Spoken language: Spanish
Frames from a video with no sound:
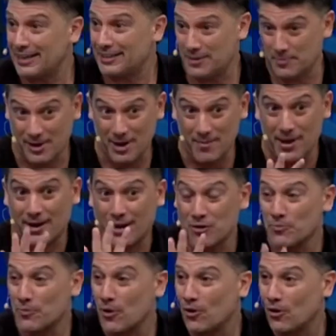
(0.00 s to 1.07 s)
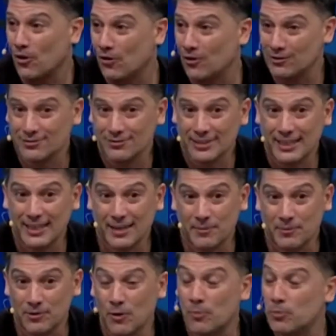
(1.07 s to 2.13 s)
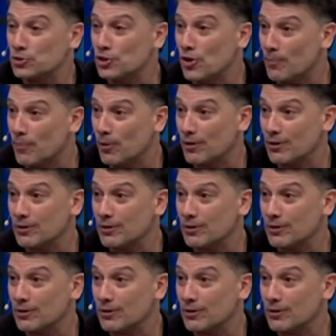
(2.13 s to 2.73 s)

este, para marcar un poco, eh, nos pusieron,